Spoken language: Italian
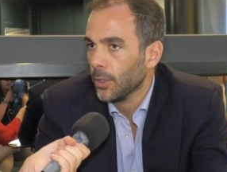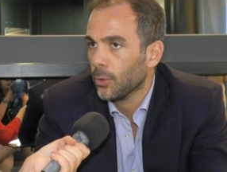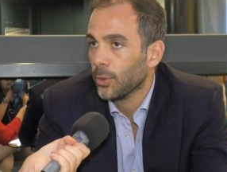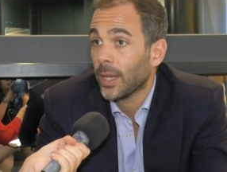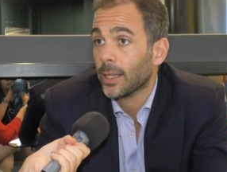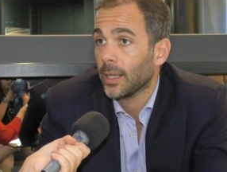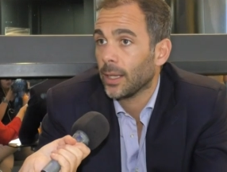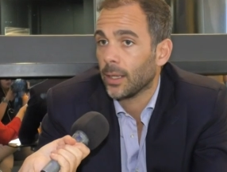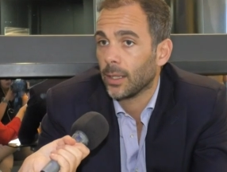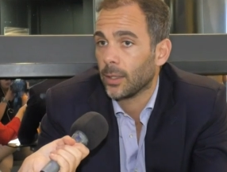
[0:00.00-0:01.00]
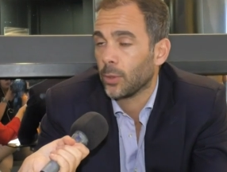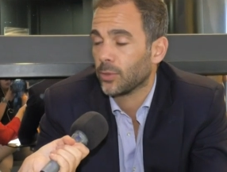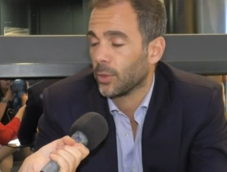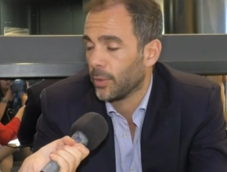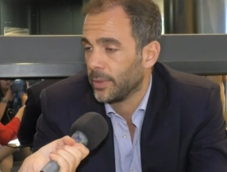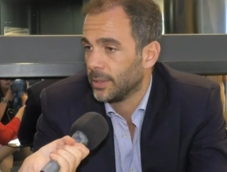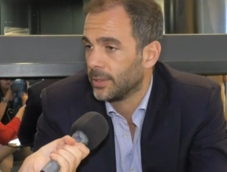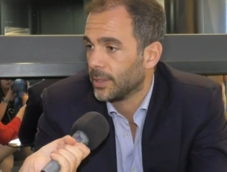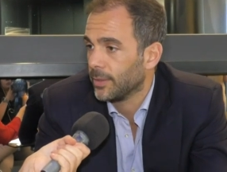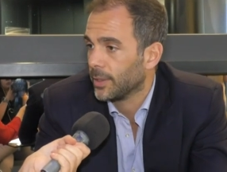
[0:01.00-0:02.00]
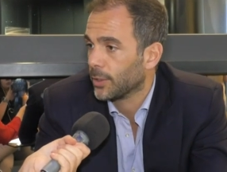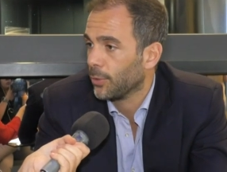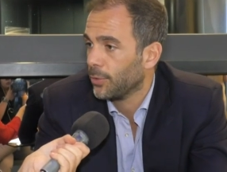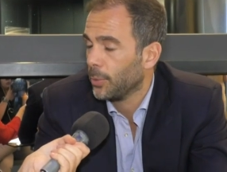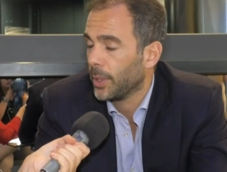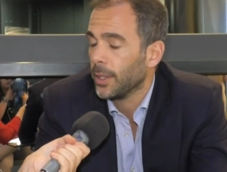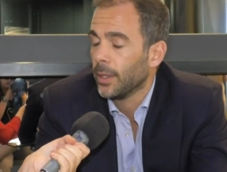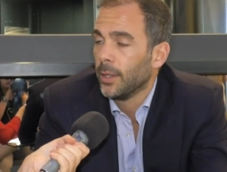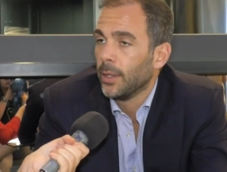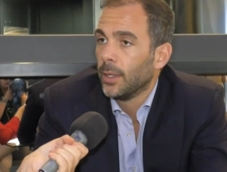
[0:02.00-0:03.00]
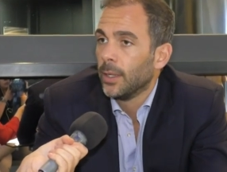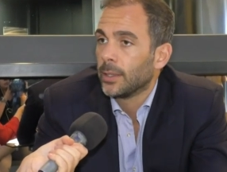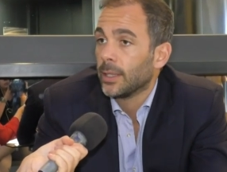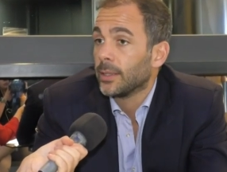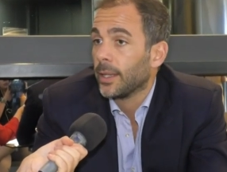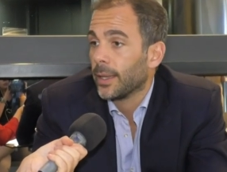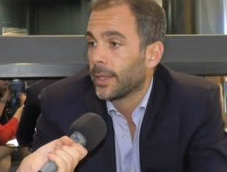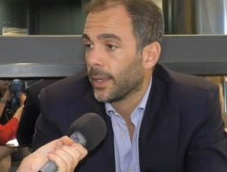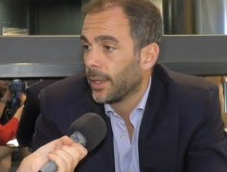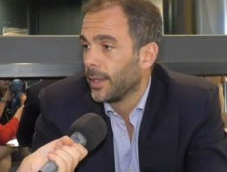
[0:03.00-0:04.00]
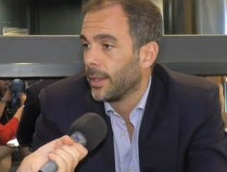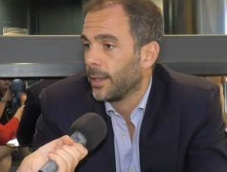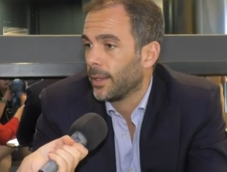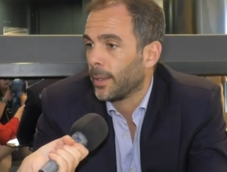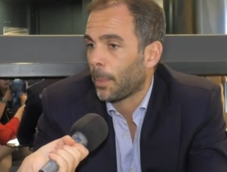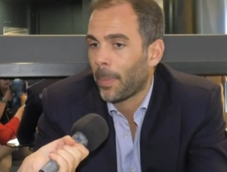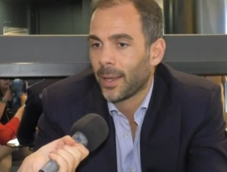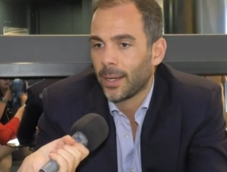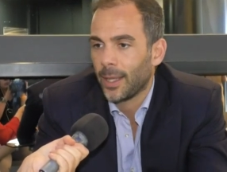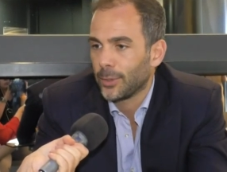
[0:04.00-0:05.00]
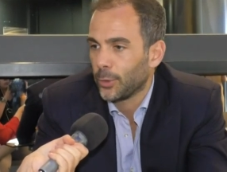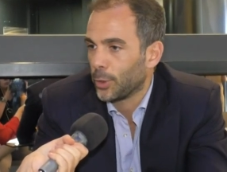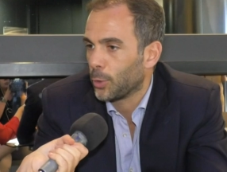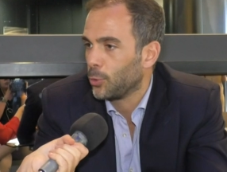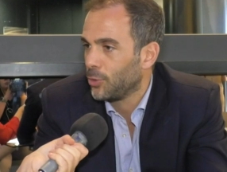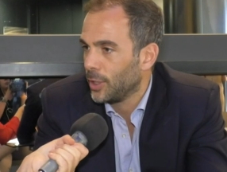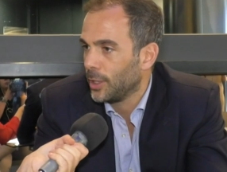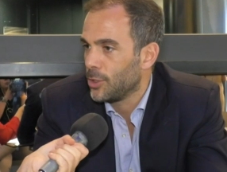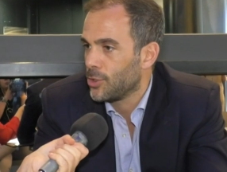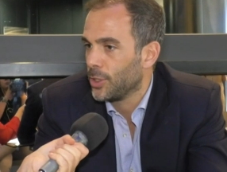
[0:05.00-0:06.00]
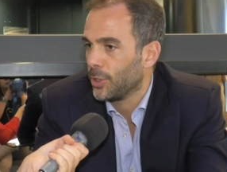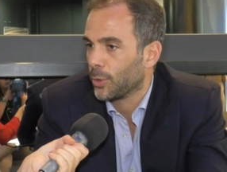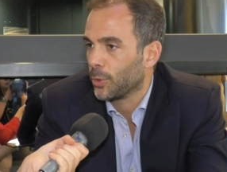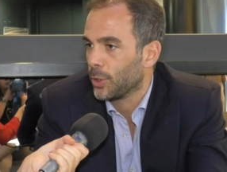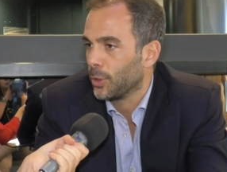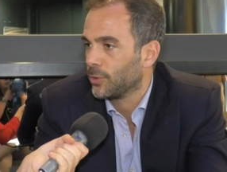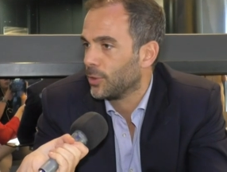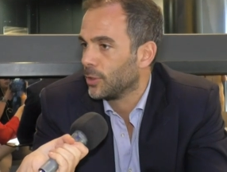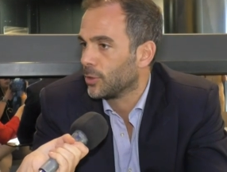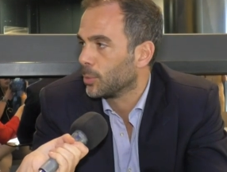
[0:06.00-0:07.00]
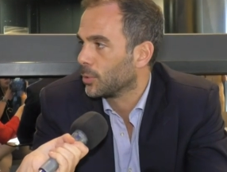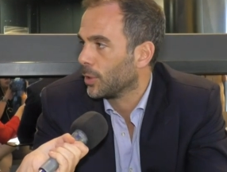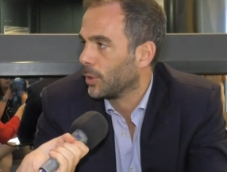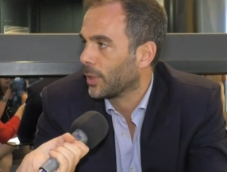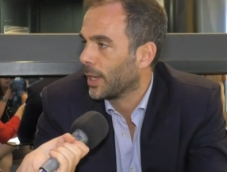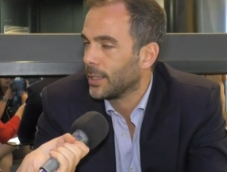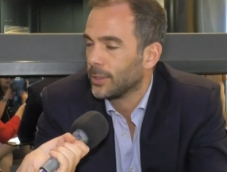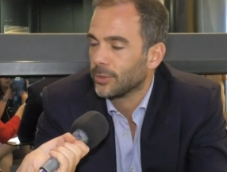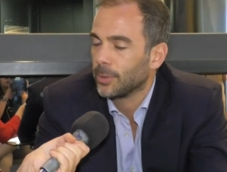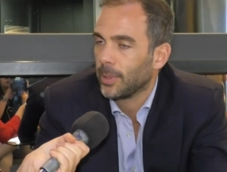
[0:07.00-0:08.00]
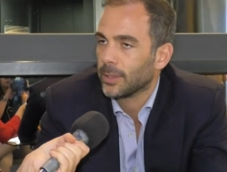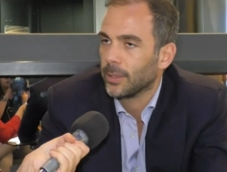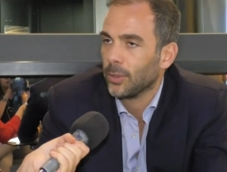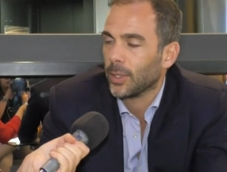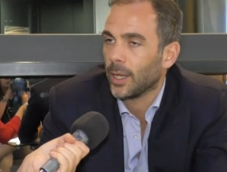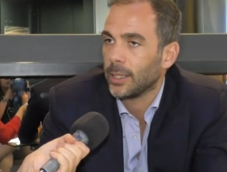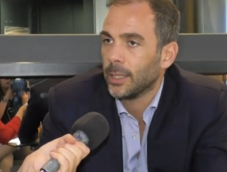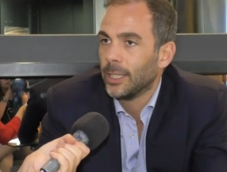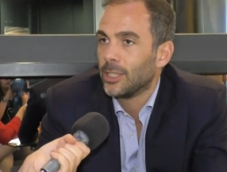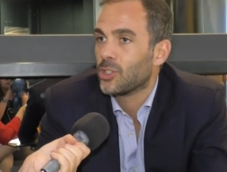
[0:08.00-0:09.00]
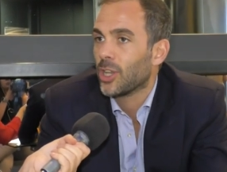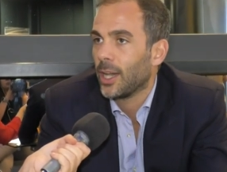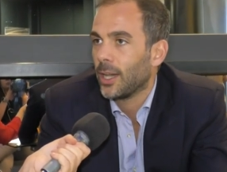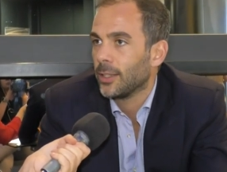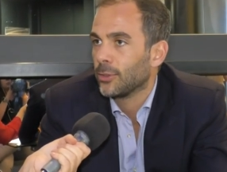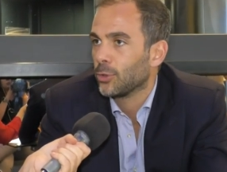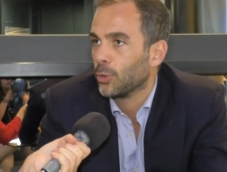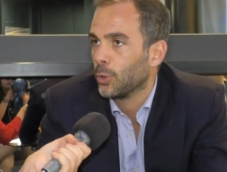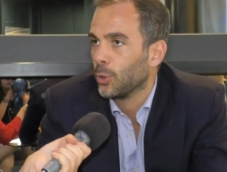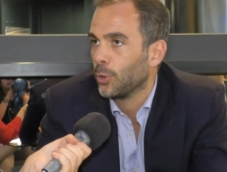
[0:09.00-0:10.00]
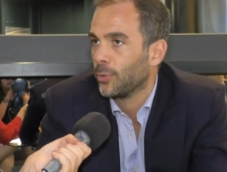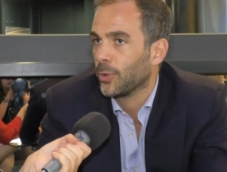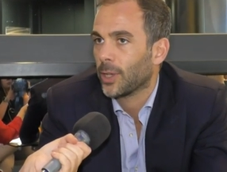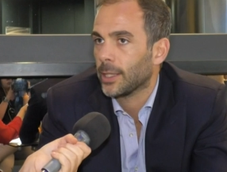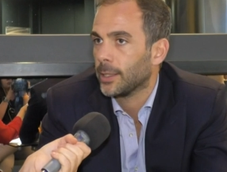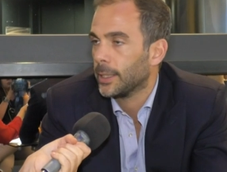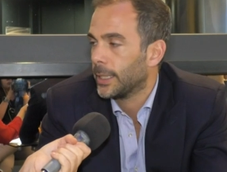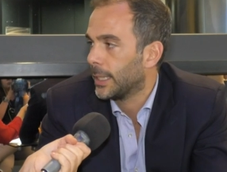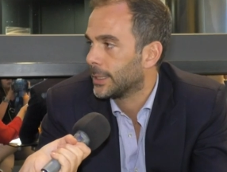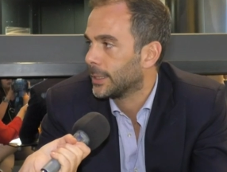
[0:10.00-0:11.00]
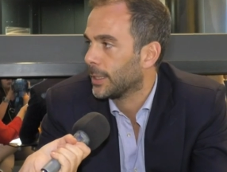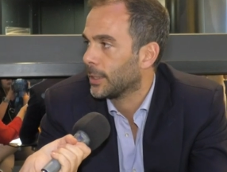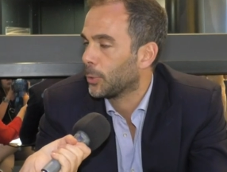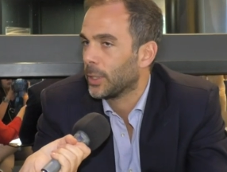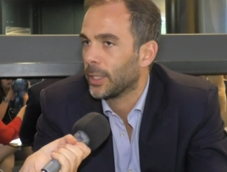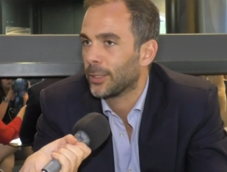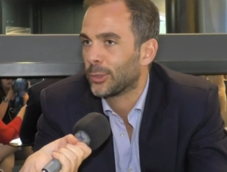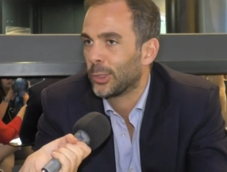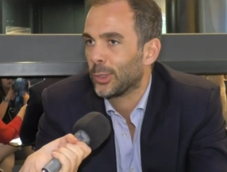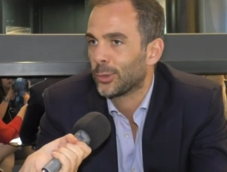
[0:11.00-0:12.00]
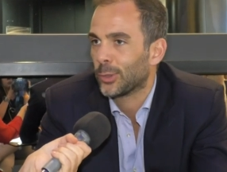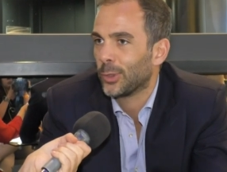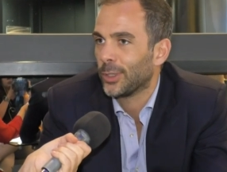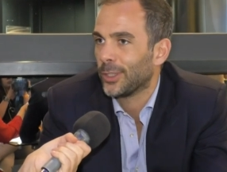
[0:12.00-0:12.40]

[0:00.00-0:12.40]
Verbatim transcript: con anche la, la nostra nuova iniziativa dei Coffee Way tant'è che eh, parlandone così in giro con i nostri distributori locali, i nostri partner locali, già sono fioccate richieste, quindi adesso il nostro,